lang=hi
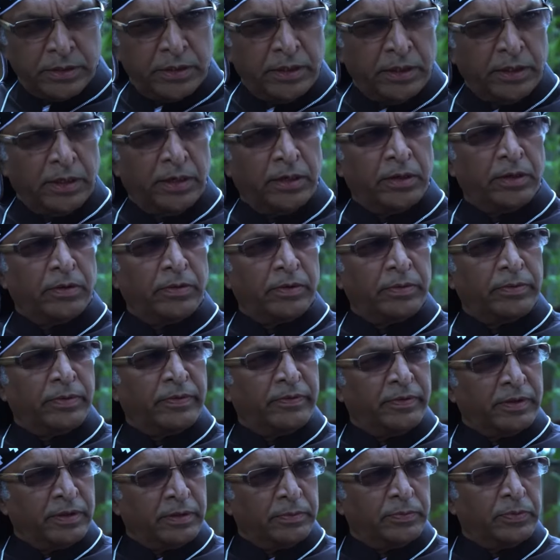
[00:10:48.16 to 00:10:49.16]
उसके बाद आप
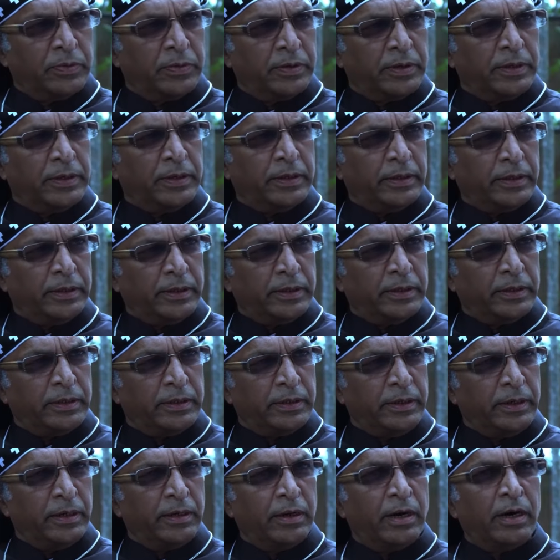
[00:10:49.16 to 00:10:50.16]
सब यहाँ से चले जाएंगे ना
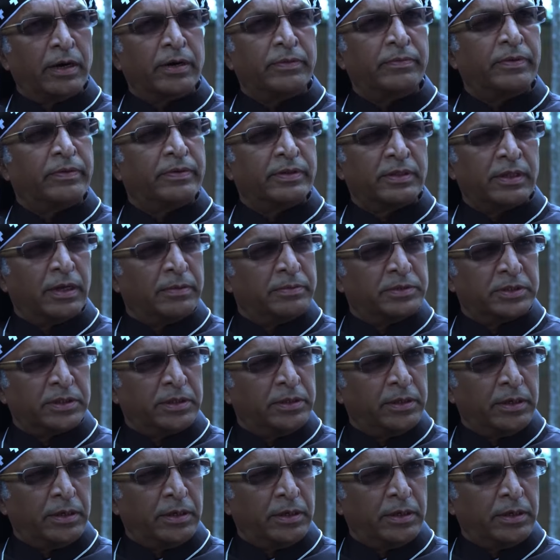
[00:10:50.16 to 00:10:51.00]
यहाँ पर कोई